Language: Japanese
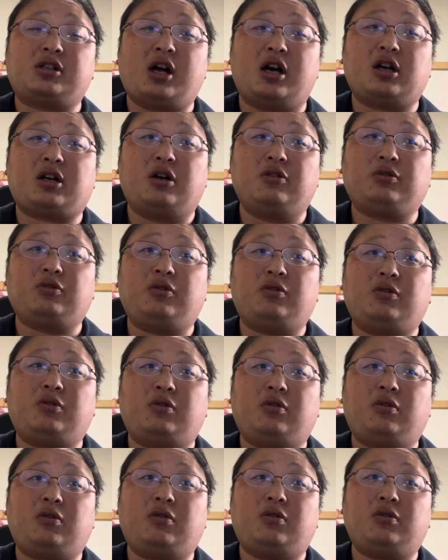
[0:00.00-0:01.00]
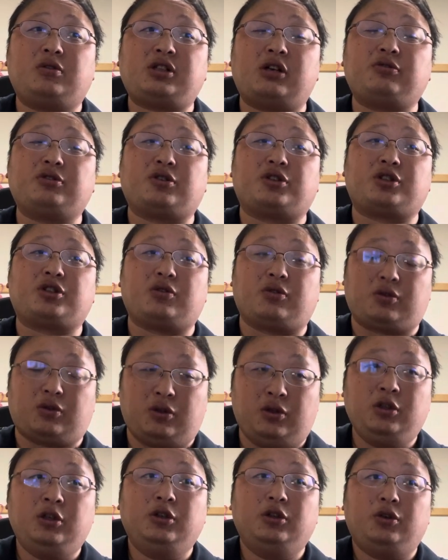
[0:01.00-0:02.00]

アカウントを削除しろと